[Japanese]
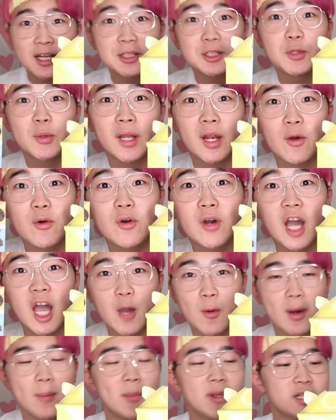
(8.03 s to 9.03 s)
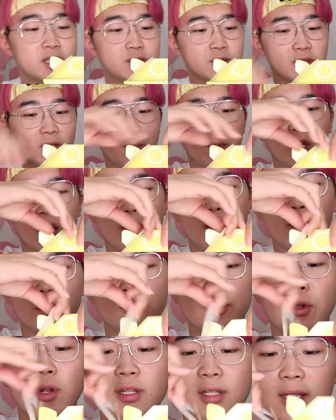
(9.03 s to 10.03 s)
い、というわけで今回はメスドでポケモンの
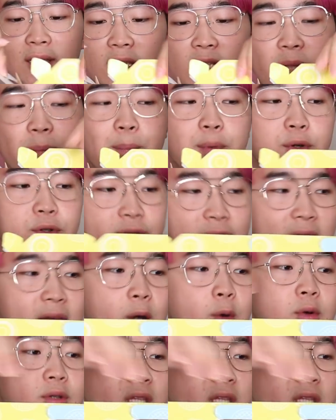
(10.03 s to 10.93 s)
ドーナツが出たっぽくて、こ